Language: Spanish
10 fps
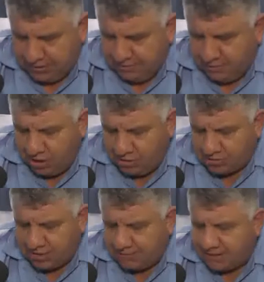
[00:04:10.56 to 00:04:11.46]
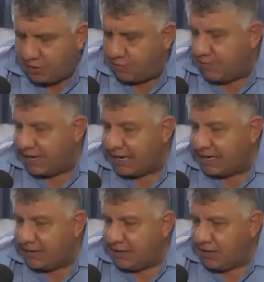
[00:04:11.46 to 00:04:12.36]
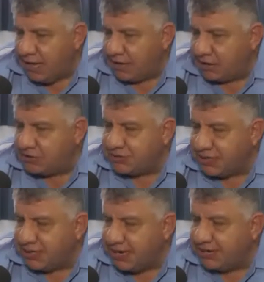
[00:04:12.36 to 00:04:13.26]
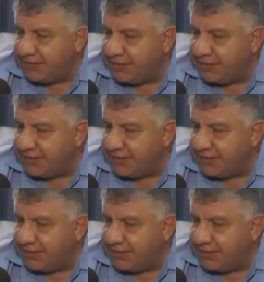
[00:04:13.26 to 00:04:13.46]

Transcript: es bueno saberlo para aconsejar